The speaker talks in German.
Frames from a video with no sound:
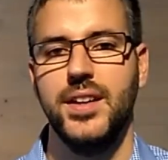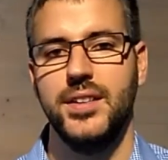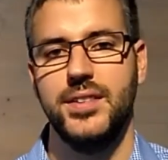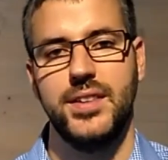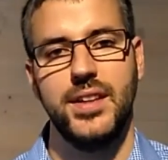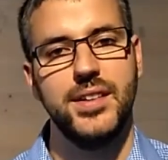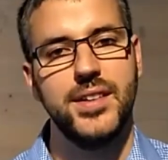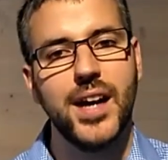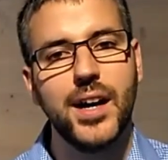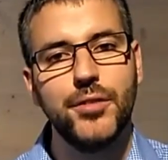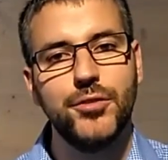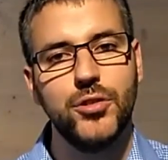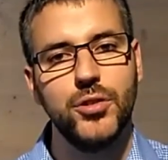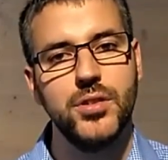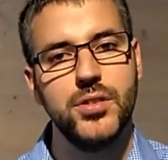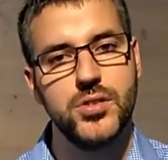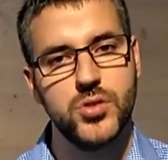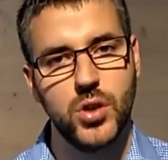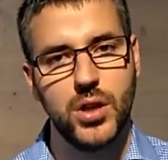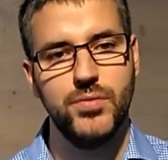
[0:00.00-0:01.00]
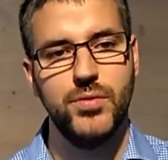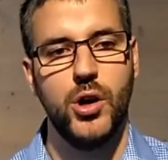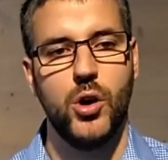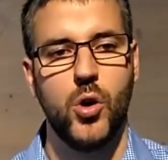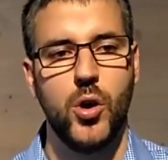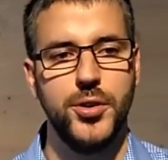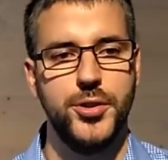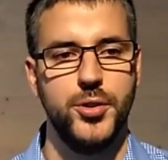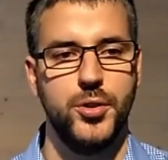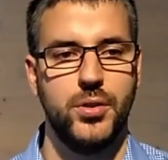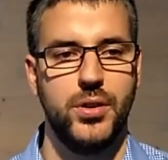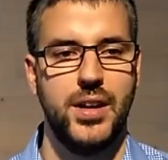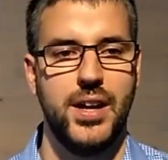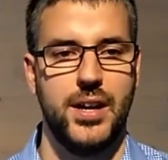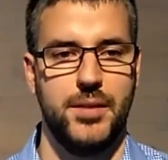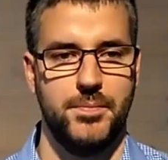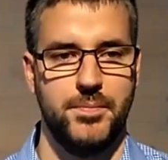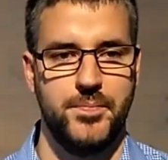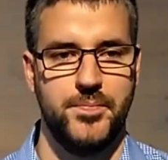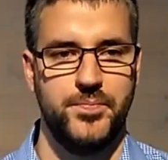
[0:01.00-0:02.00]
Denn davon sollen wir heute noch
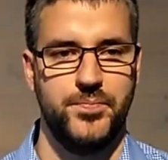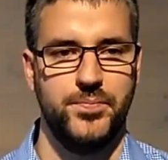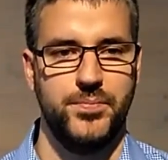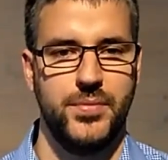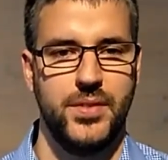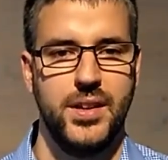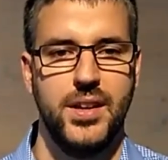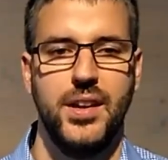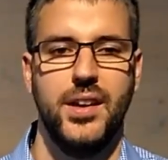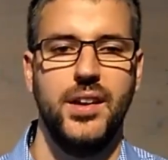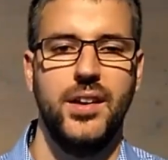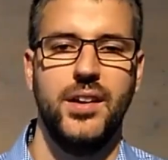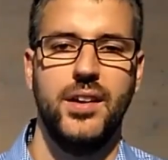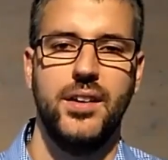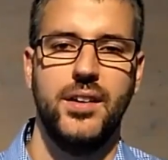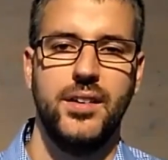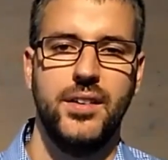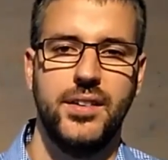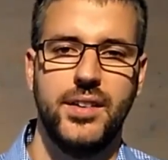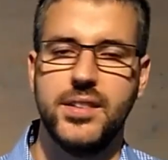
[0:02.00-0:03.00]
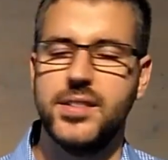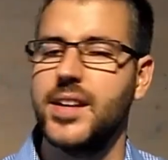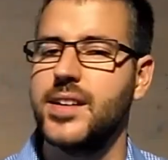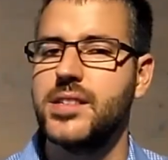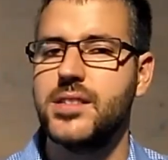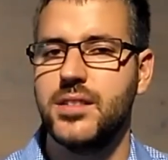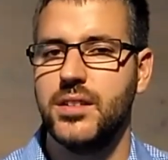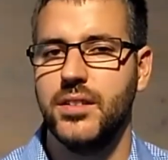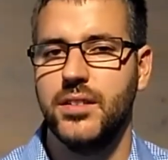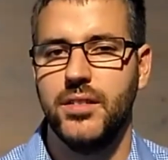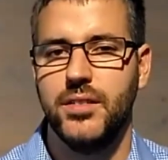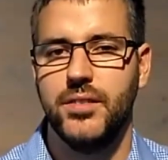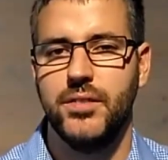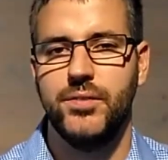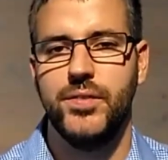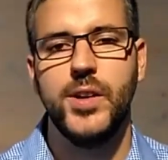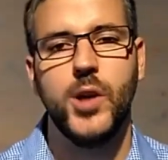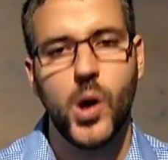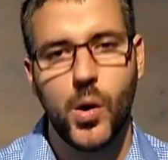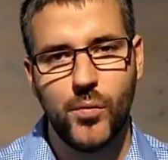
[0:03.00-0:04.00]
lernen. Das heißt,
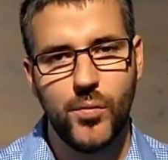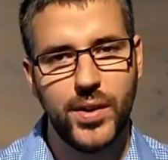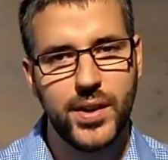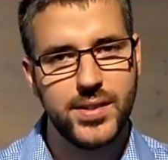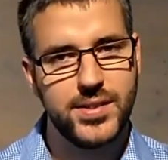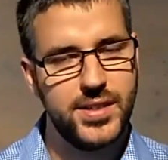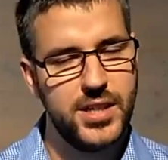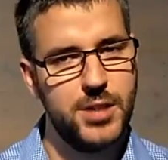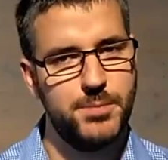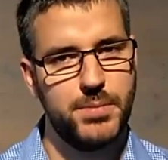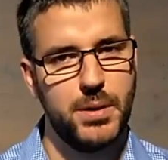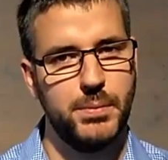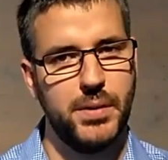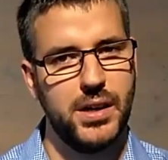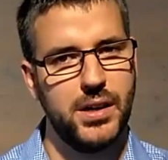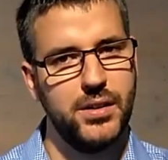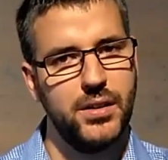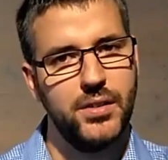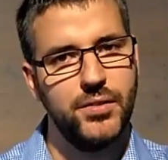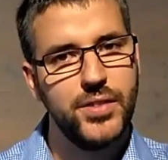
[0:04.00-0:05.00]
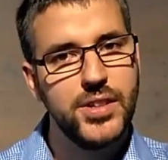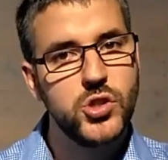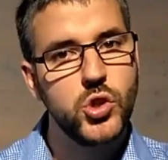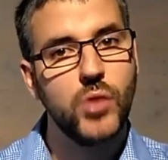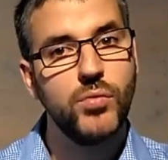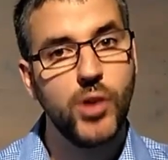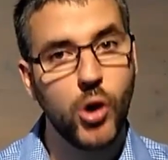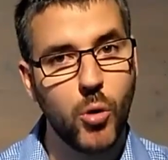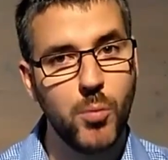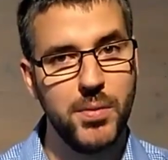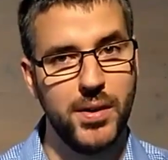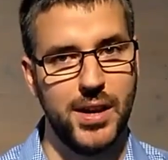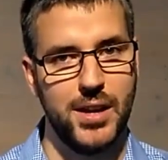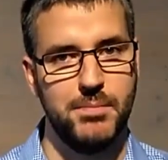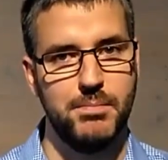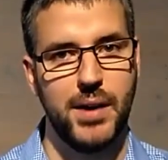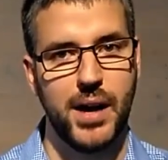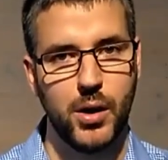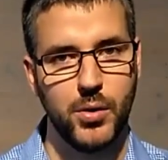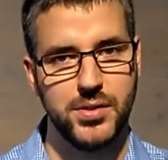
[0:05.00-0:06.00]
wie können wir das sichtbar machen? Wie sollen wir umgehen
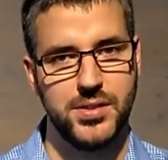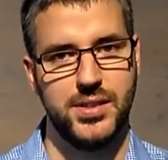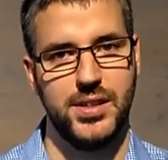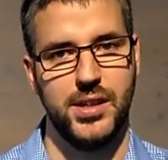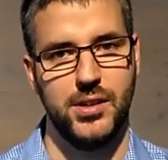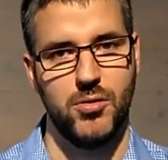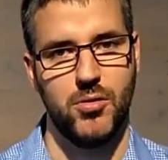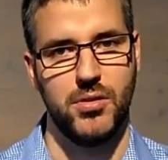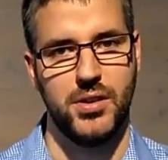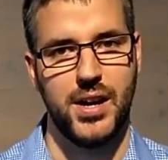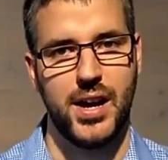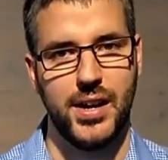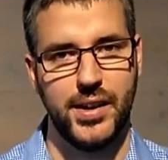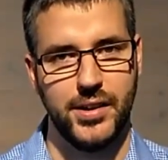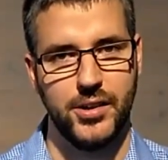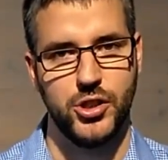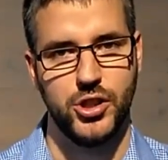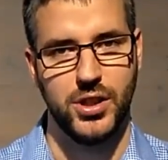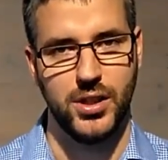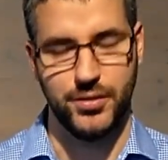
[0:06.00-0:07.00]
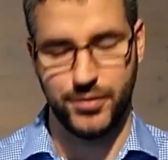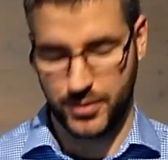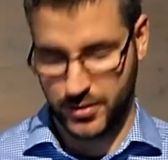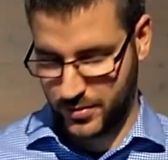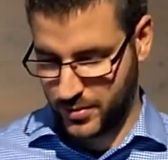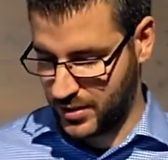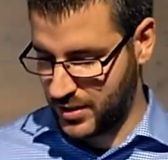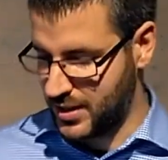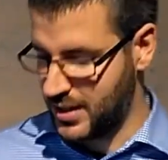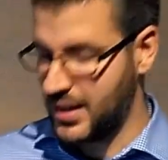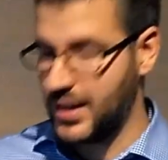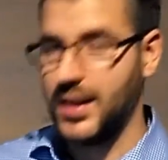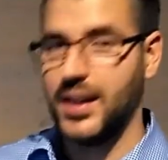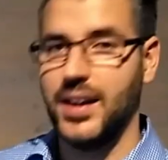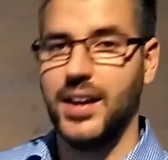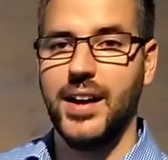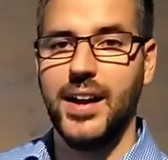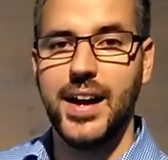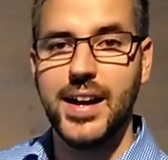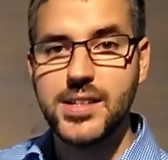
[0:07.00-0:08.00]
bei Auslegung der Heiligen Schrift?
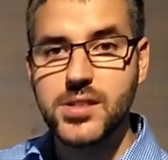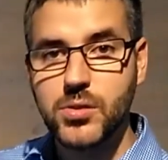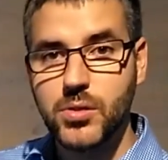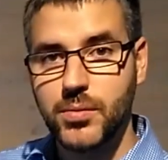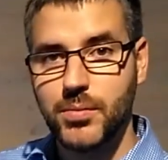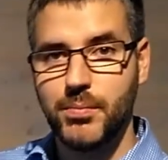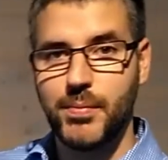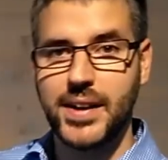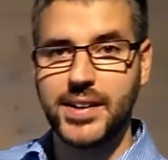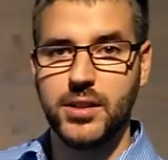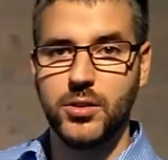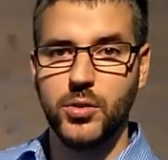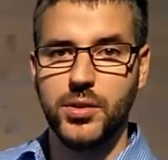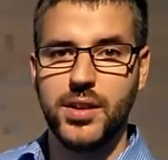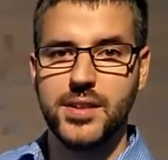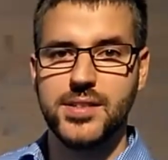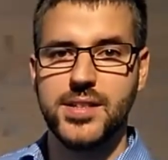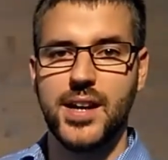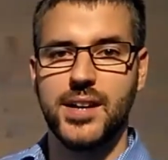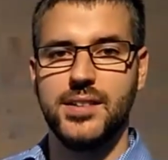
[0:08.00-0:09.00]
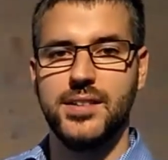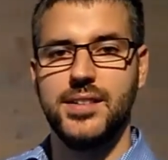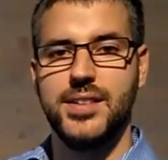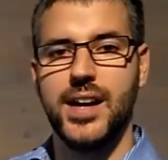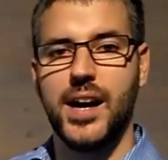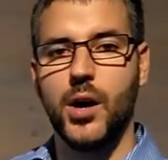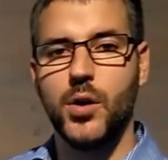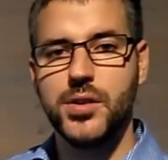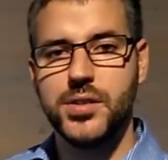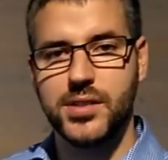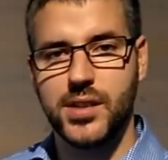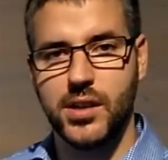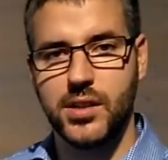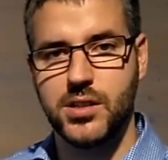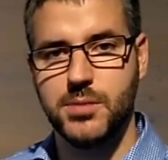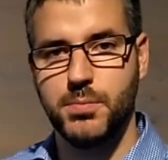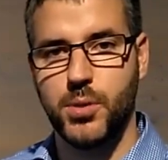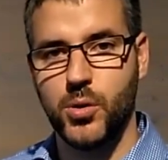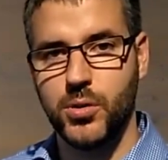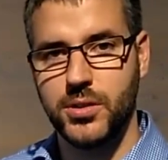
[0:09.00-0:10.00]
Also Martin Luther sagt, der
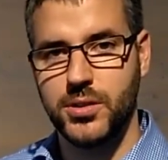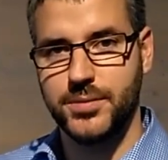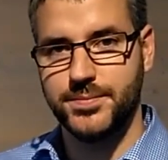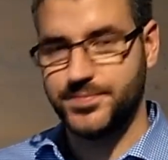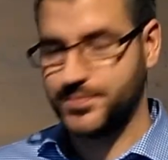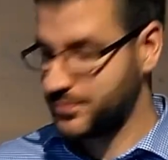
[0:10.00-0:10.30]
Ausgangspunkt